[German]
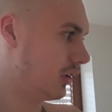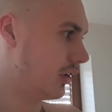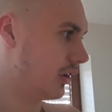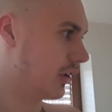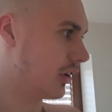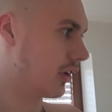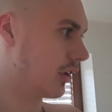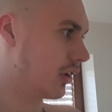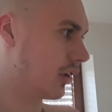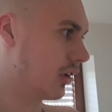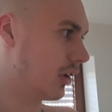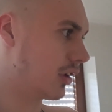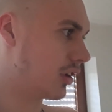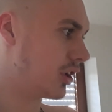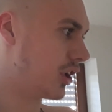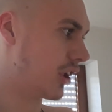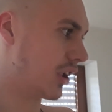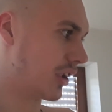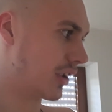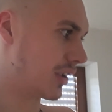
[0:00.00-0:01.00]
In
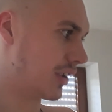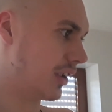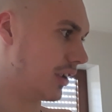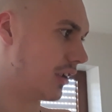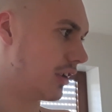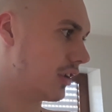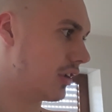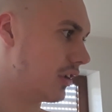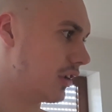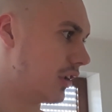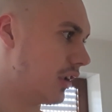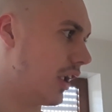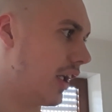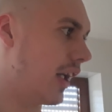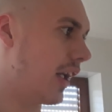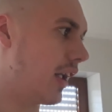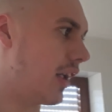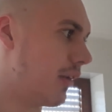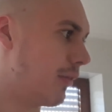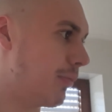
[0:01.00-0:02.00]
Chelsea.
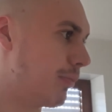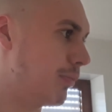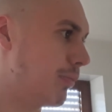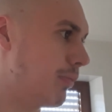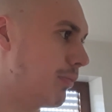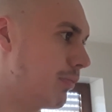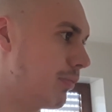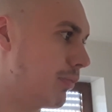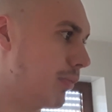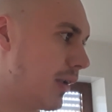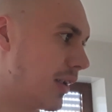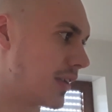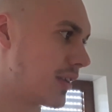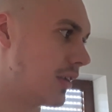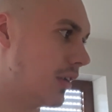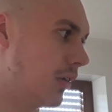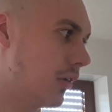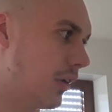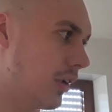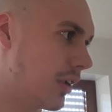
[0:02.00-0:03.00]
Äh, in
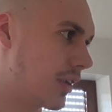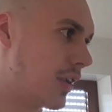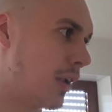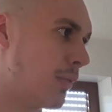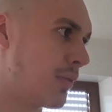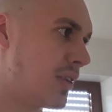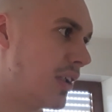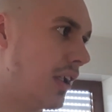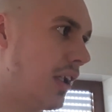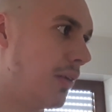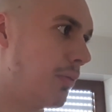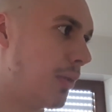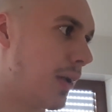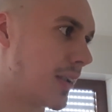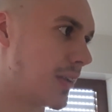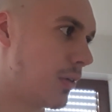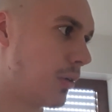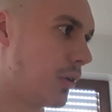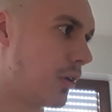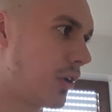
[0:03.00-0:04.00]
Barcelona. Jetzt haben sie gegen
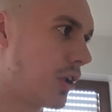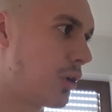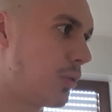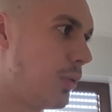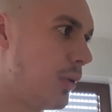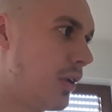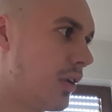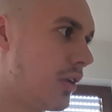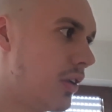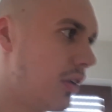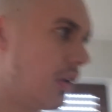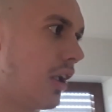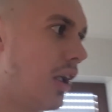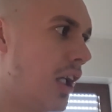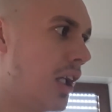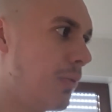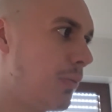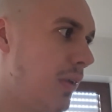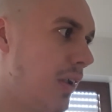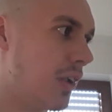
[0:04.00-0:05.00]
Barcelona gespielt,
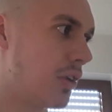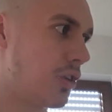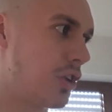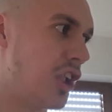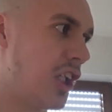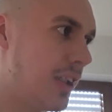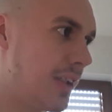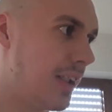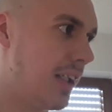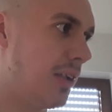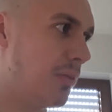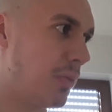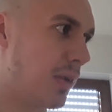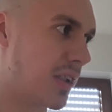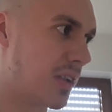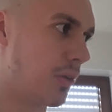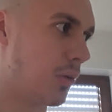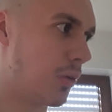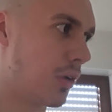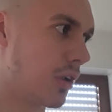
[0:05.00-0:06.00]
daheim, also Chelsea gegen
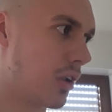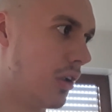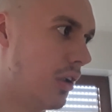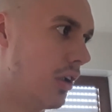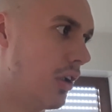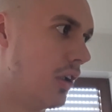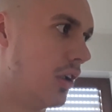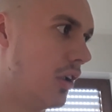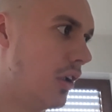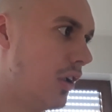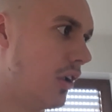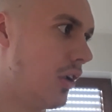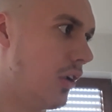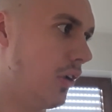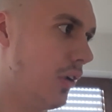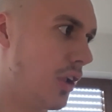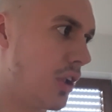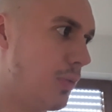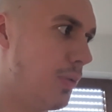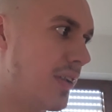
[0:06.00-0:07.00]
Barcelona. Und
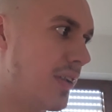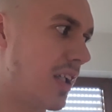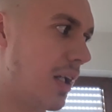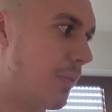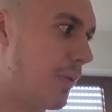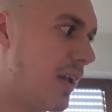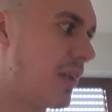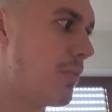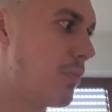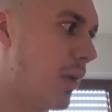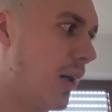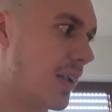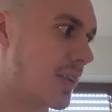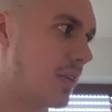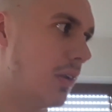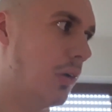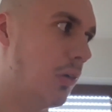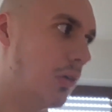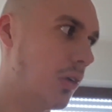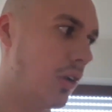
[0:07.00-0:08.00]
jetzt sie aber in
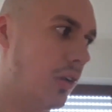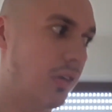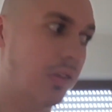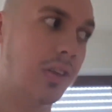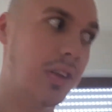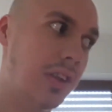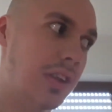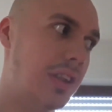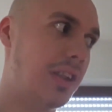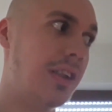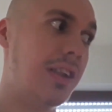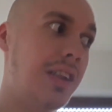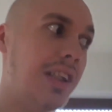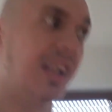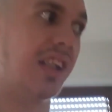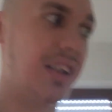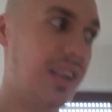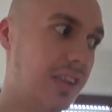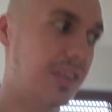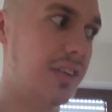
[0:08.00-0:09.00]
Barcelona. Und ich
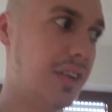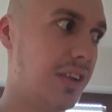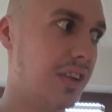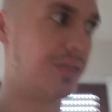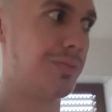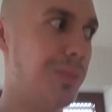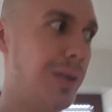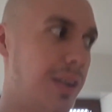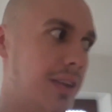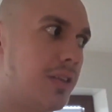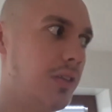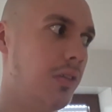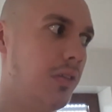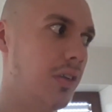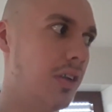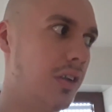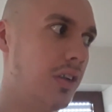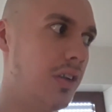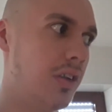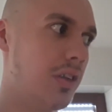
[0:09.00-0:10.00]
denke, dass Barcelona
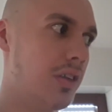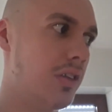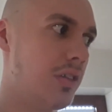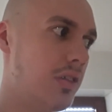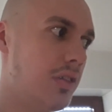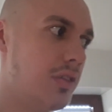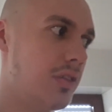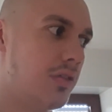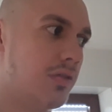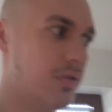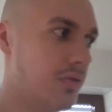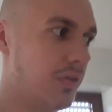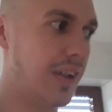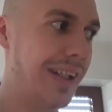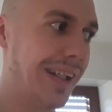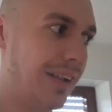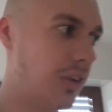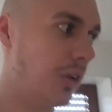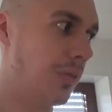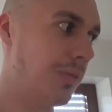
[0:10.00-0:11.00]

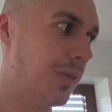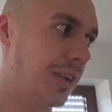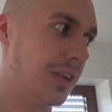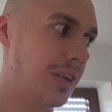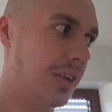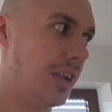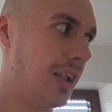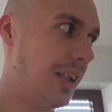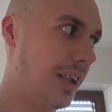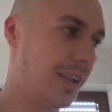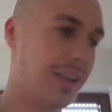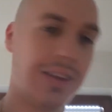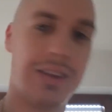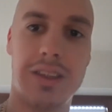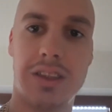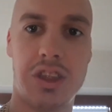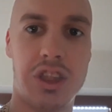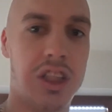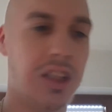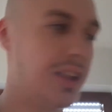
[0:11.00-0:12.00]
weiterkommt. Also ich denke, dass sich
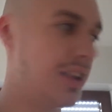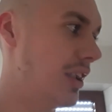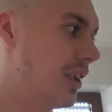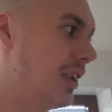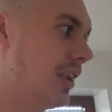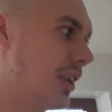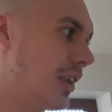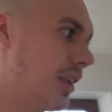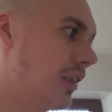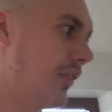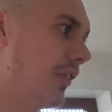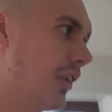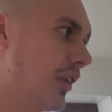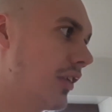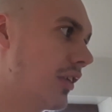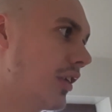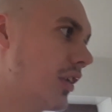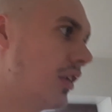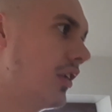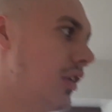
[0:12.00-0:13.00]
das Chelsea nicht gewinnt.
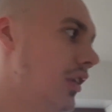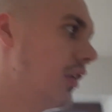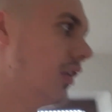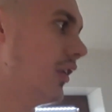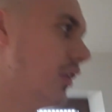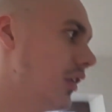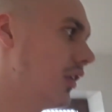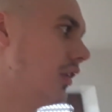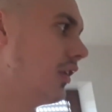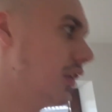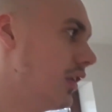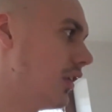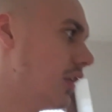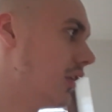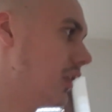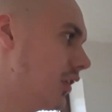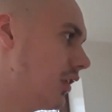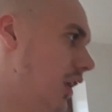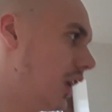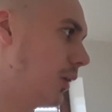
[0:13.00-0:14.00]

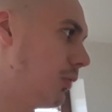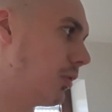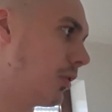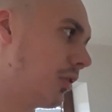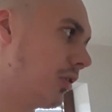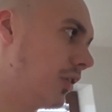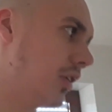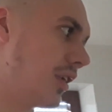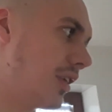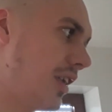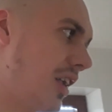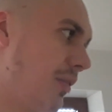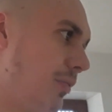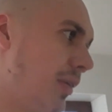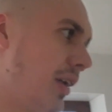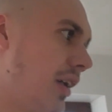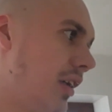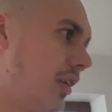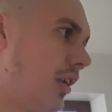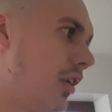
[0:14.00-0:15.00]
Aber gut, das sehen
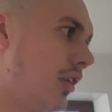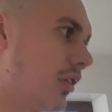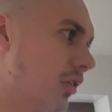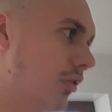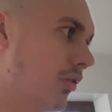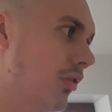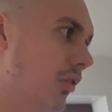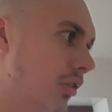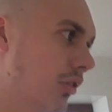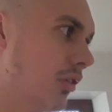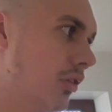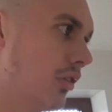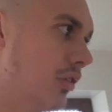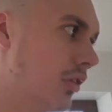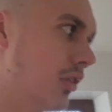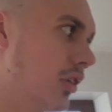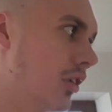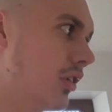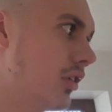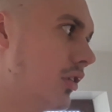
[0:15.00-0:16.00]
wir ja dann und
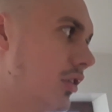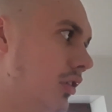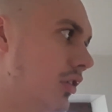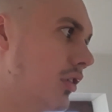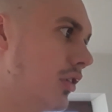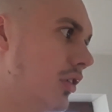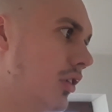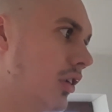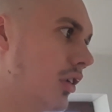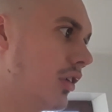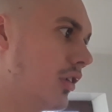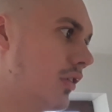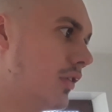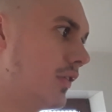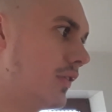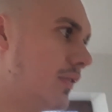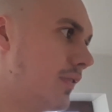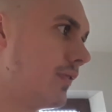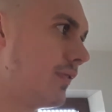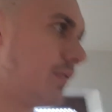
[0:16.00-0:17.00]
ja,
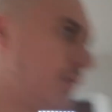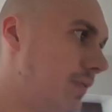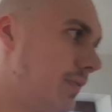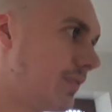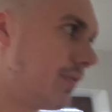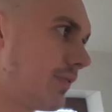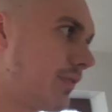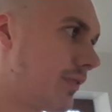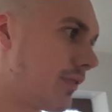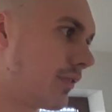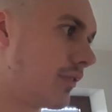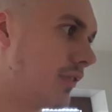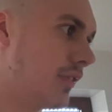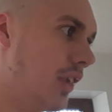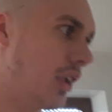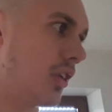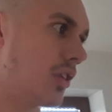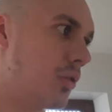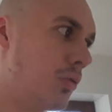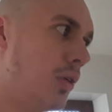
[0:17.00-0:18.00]

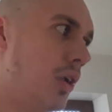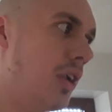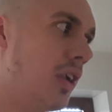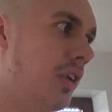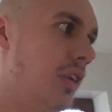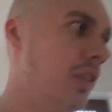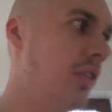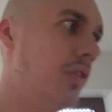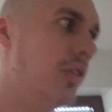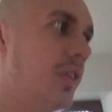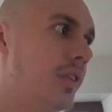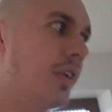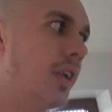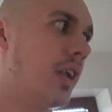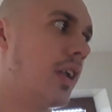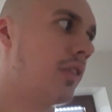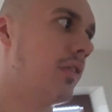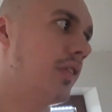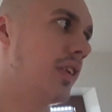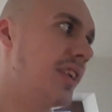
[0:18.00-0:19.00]
dazu kann ich nicht viel
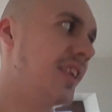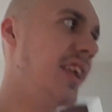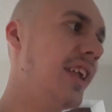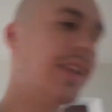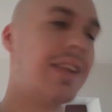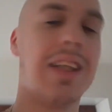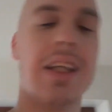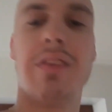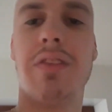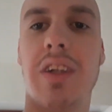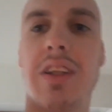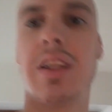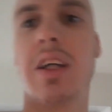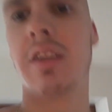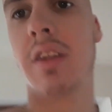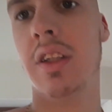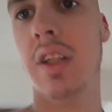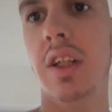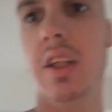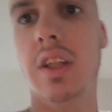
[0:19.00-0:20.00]
sagen. Wir sehen es einfach dann.